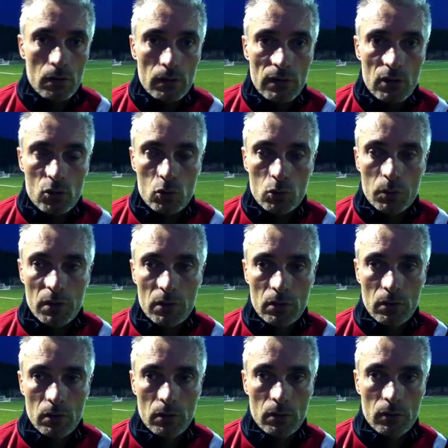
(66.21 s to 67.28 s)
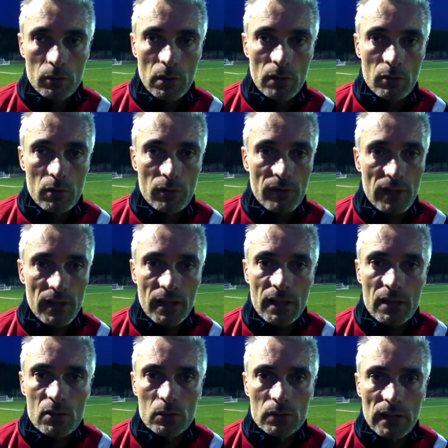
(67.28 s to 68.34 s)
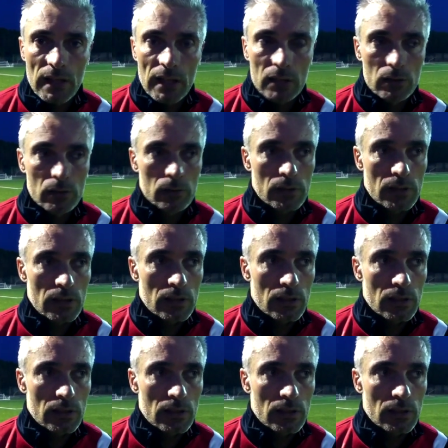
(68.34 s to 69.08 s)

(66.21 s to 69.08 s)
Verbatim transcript: eh, da subito, volevano fare risultato e